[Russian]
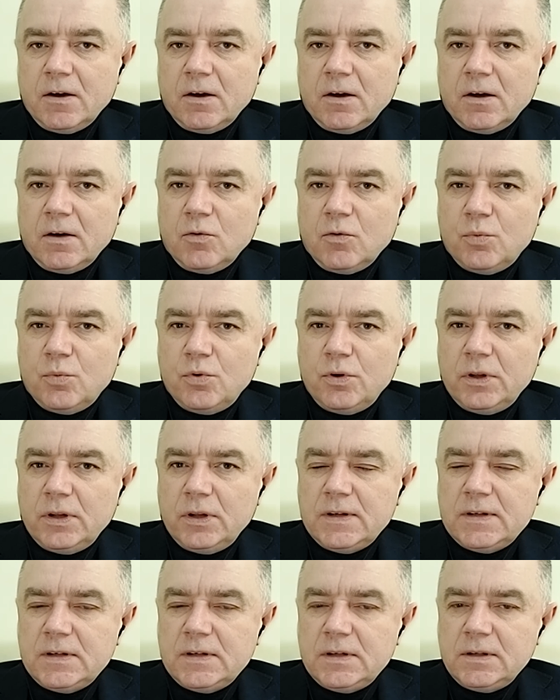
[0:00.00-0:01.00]
Э,
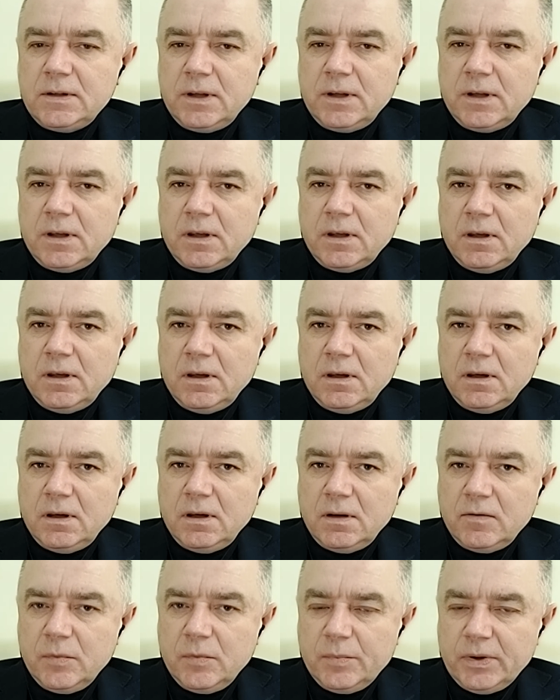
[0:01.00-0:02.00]
убойной силы
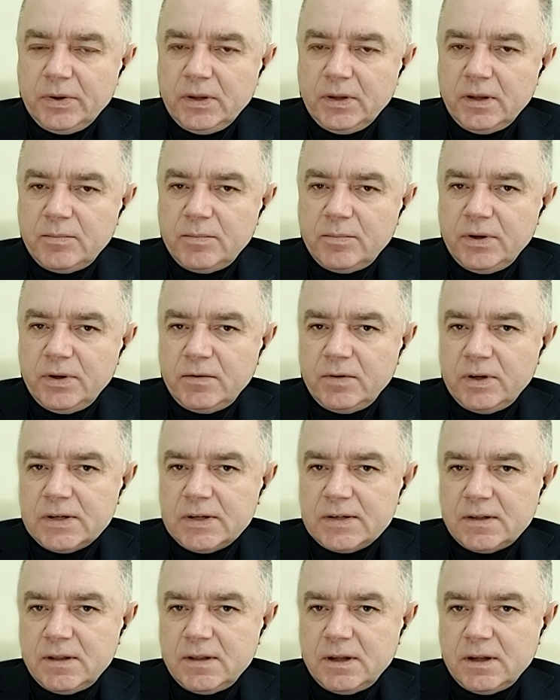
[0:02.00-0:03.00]
и выполнять
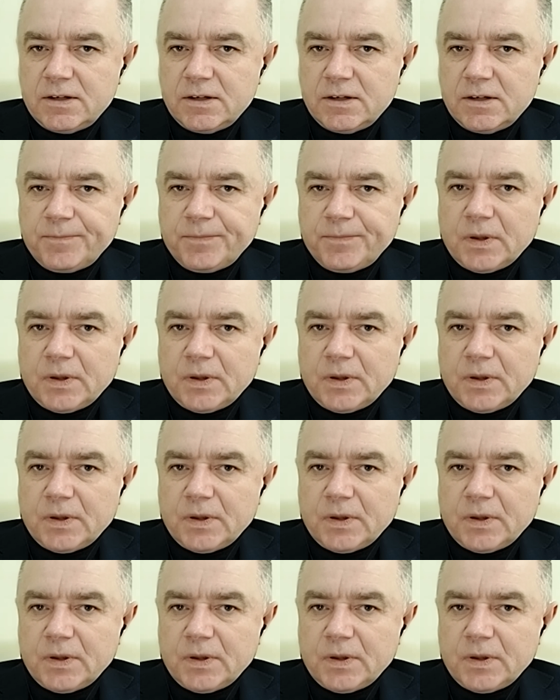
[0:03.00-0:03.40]
боевые задачи.